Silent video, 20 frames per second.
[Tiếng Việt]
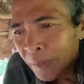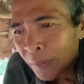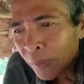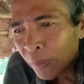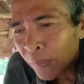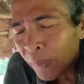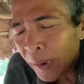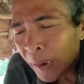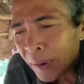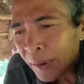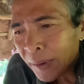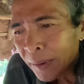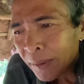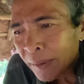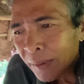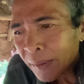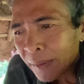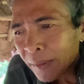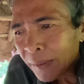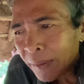hoặc
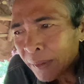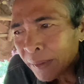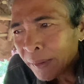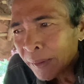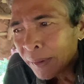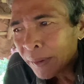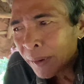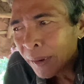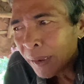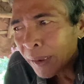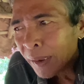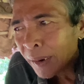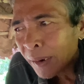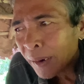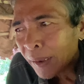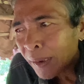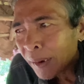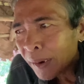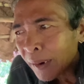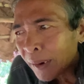là
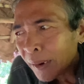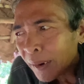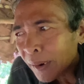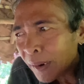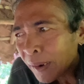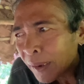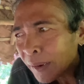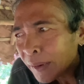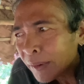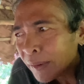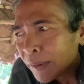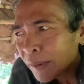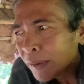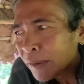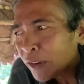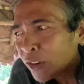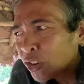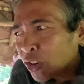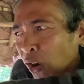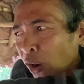là là, là
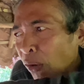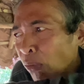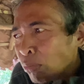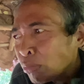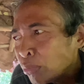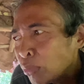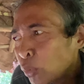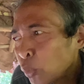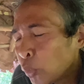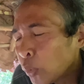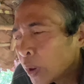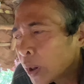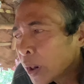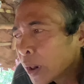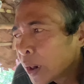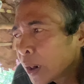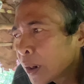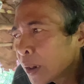trong của